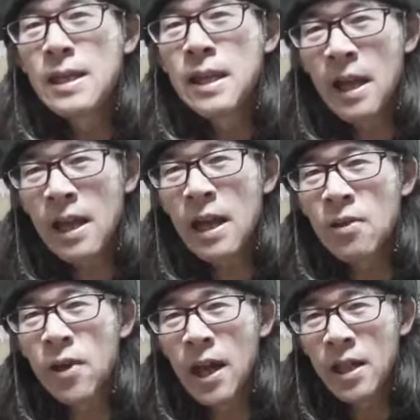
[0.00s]
ねあ
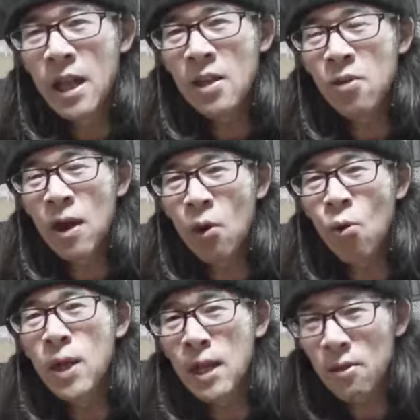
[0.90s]
の感電とか
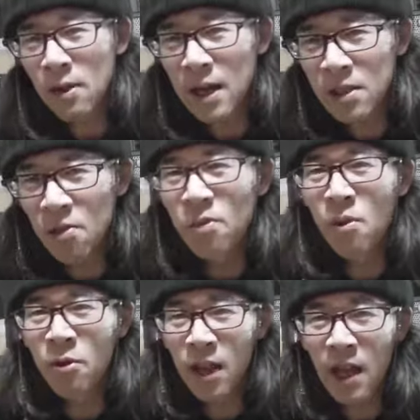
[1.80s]
漏電とかそういう
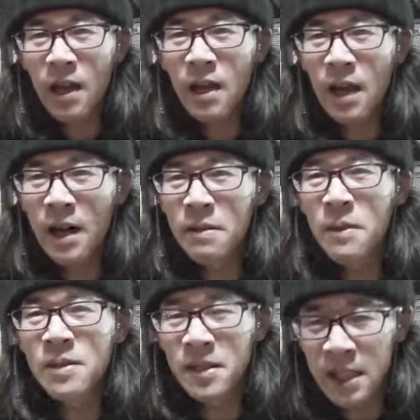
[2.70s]
のもねあり
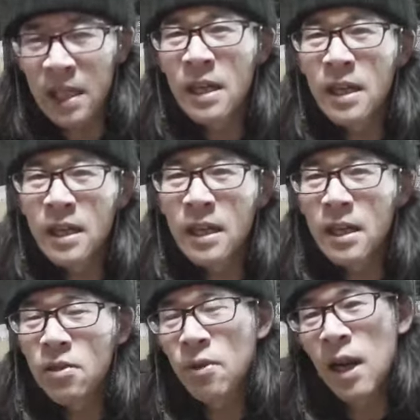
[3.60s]
ますし、
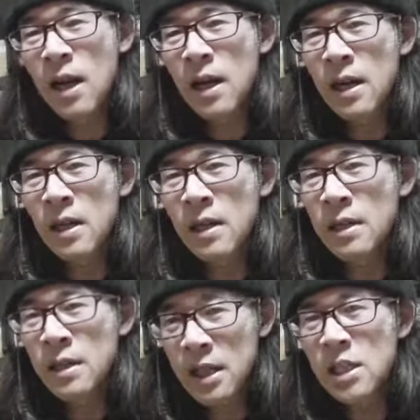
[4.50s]
えー、と
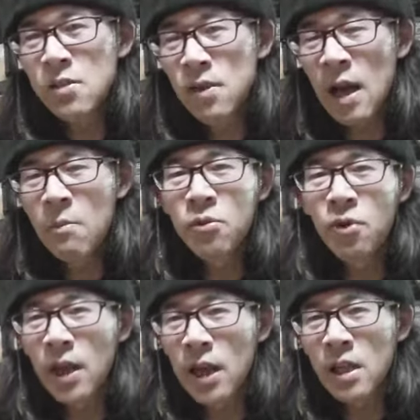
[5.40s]
中、ね、真空管布
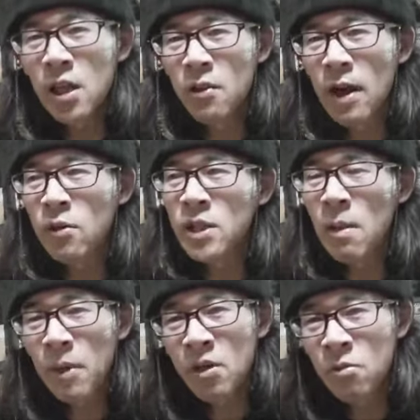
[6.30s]
の中っていうのはあの
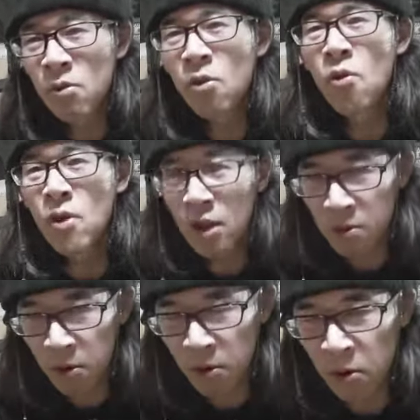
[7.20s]

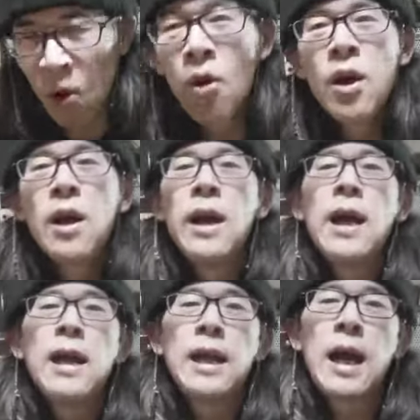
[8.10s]
300V400V、
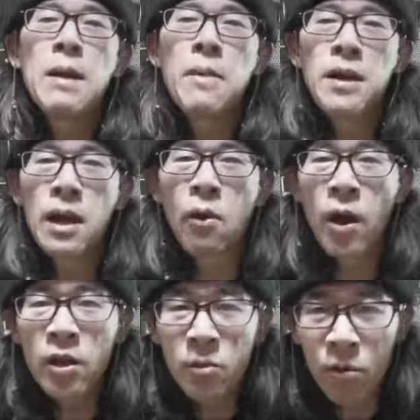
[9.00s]
えー、高い場合には
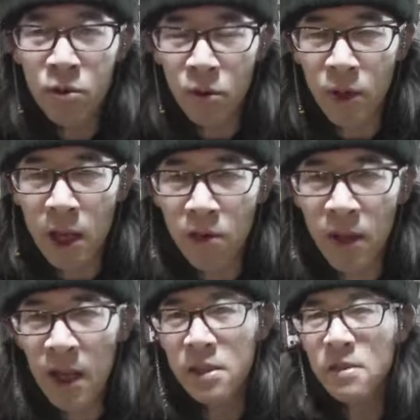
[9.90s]
500V ぐらいの
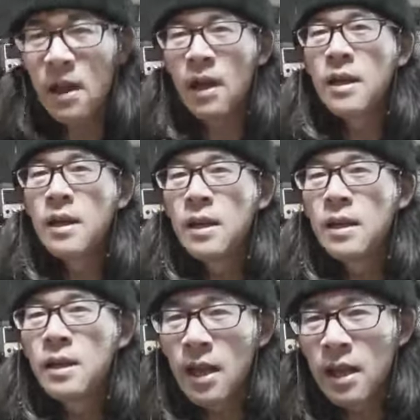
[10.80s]
電圧が、
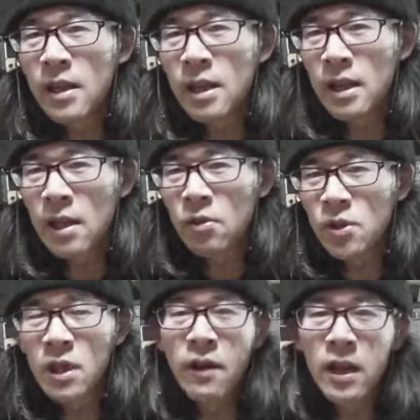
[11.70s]
ね、あの
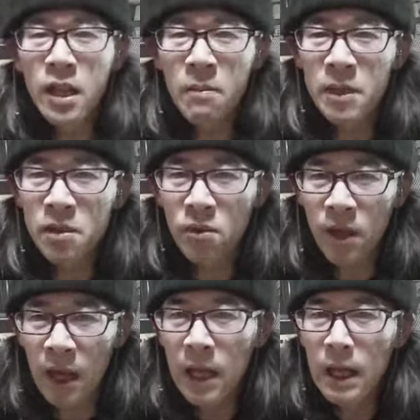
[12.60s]
使われていますの
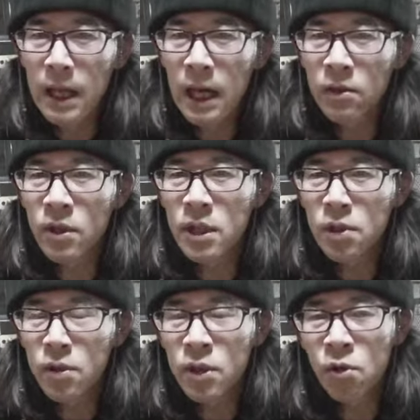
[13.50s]
であの非
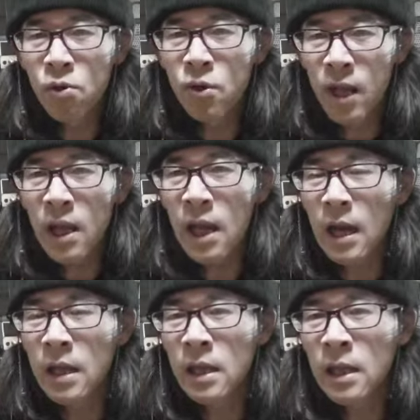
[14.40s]
常にそのねや
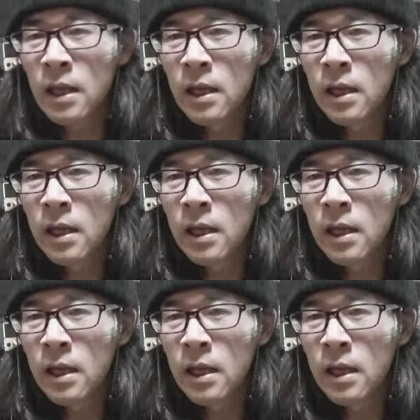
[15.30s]
はり、